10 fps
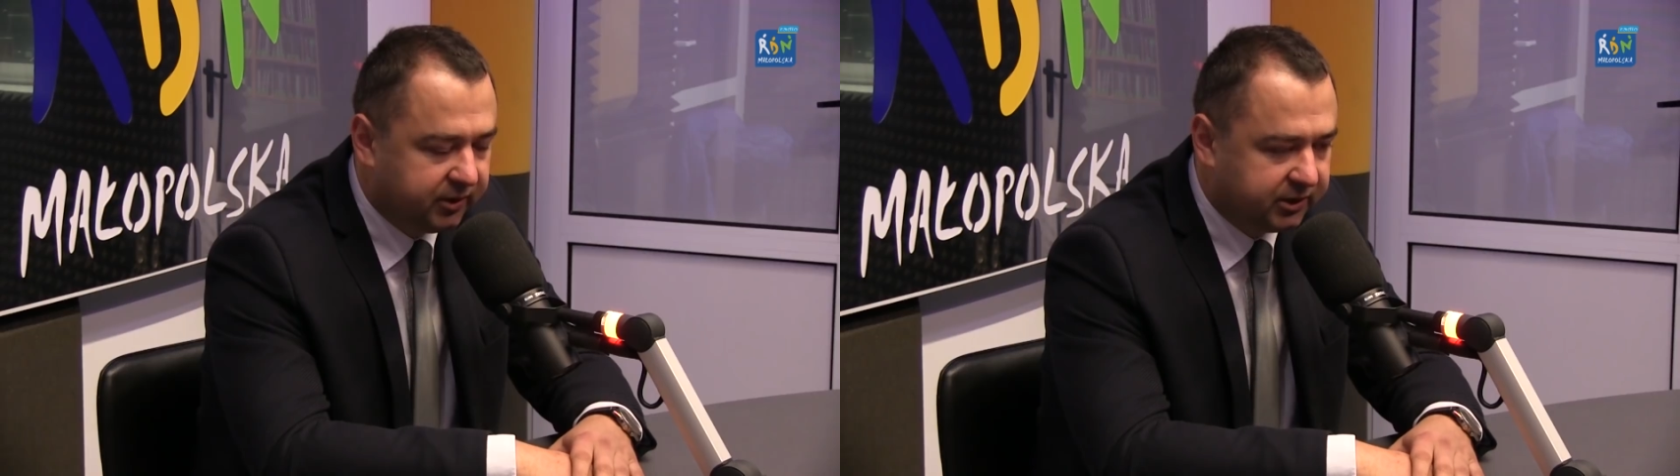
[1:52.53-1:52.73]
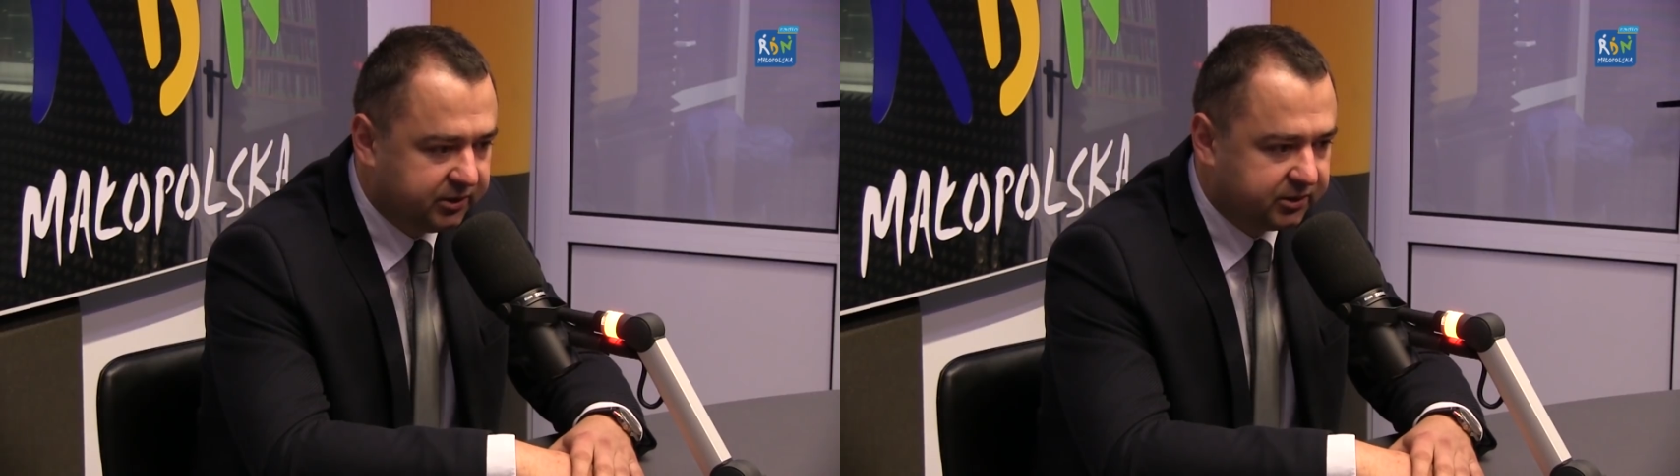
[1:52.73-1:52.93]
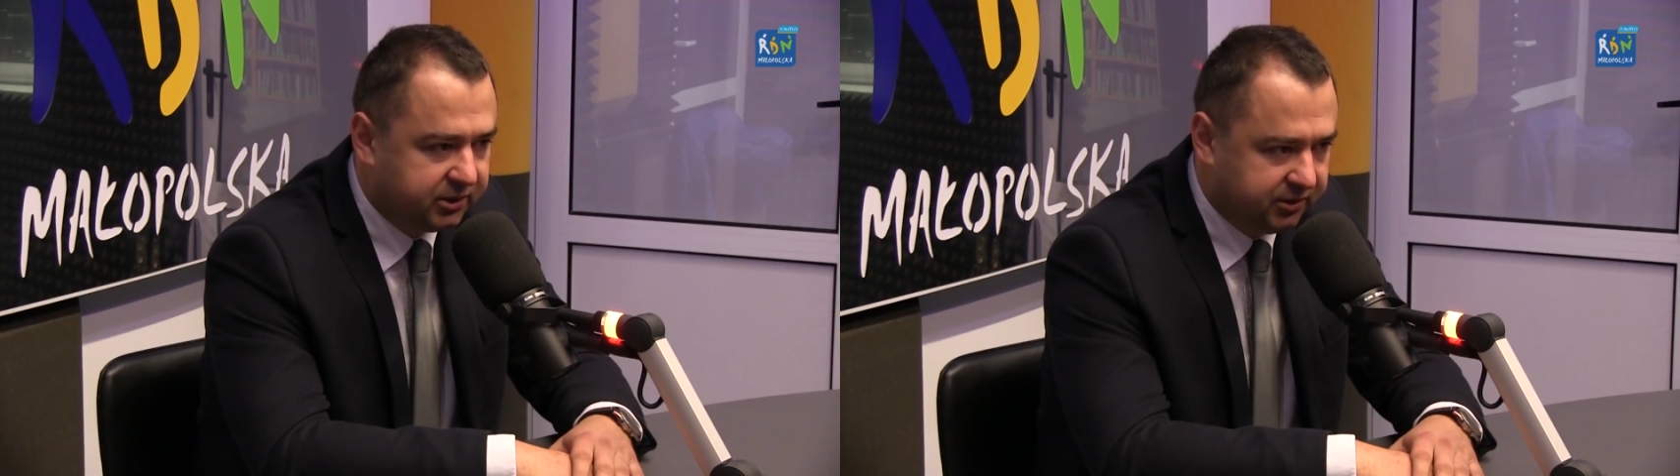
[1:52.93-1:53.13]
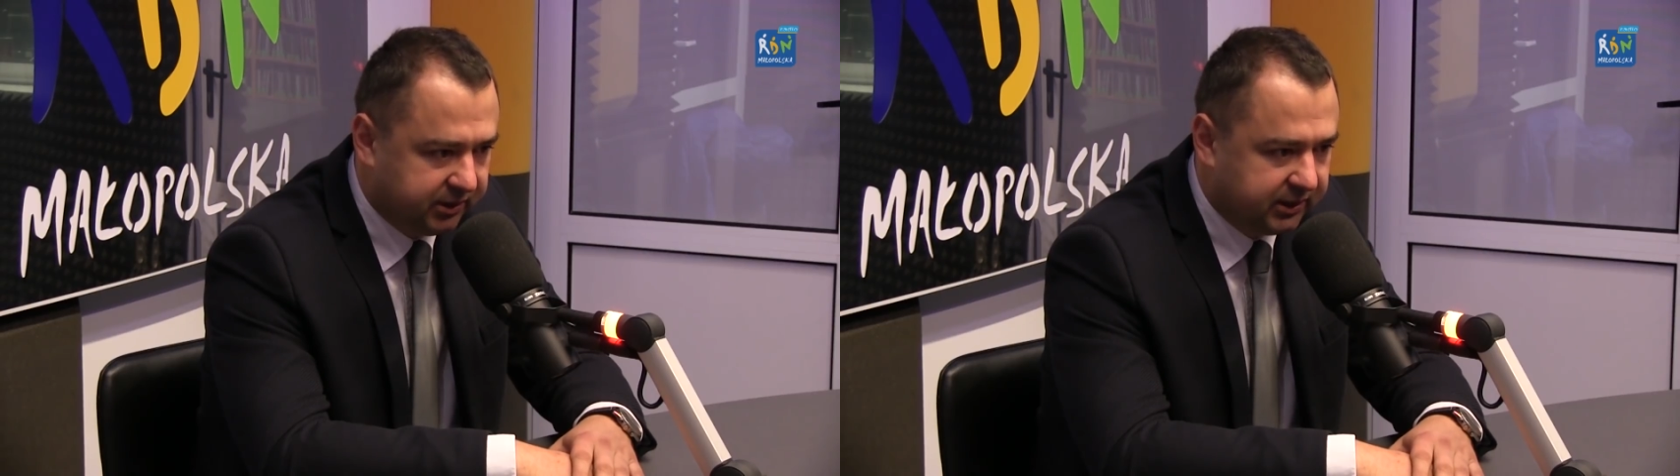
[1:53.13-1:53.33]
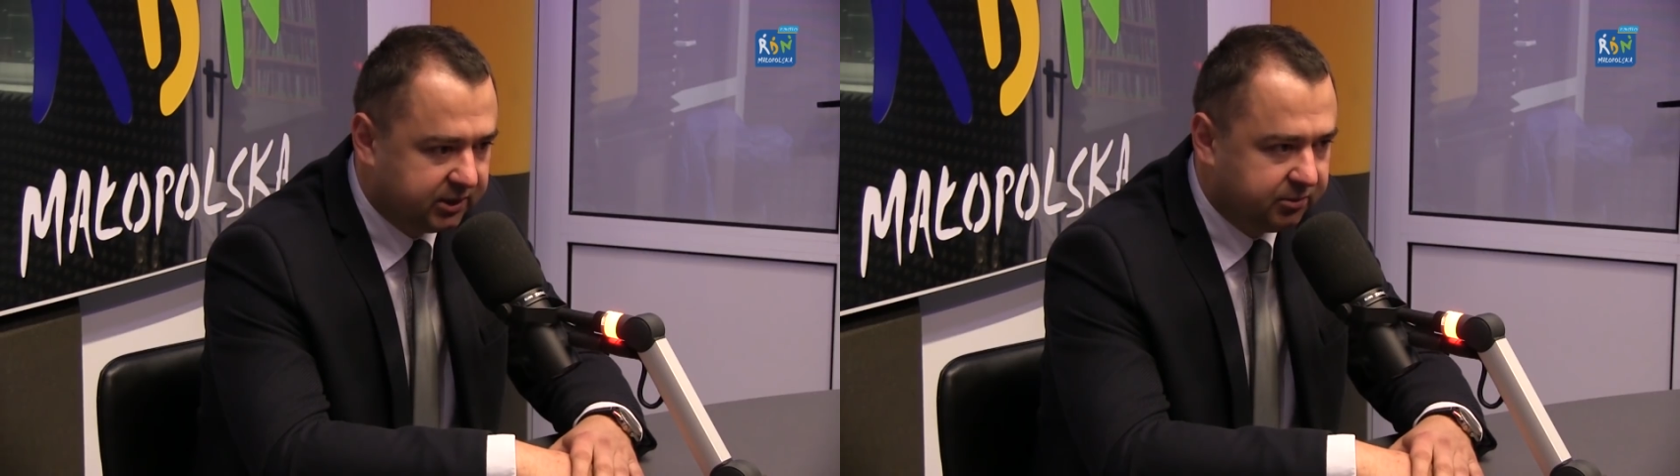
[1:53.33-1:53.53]
w
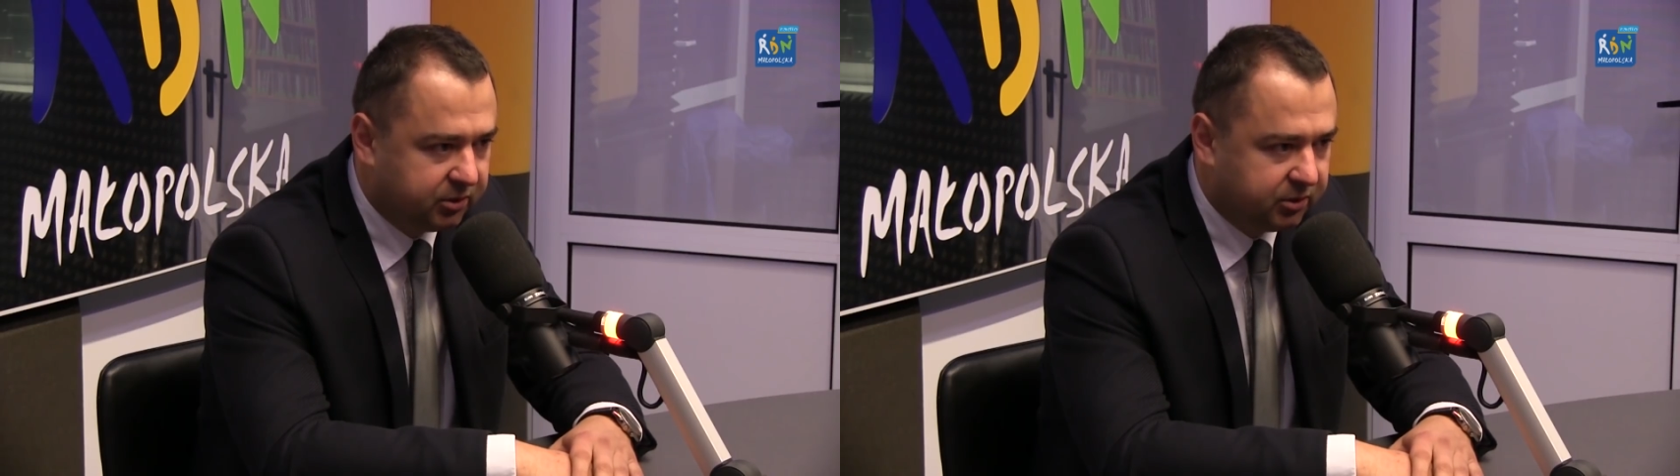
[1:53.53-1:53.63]
2019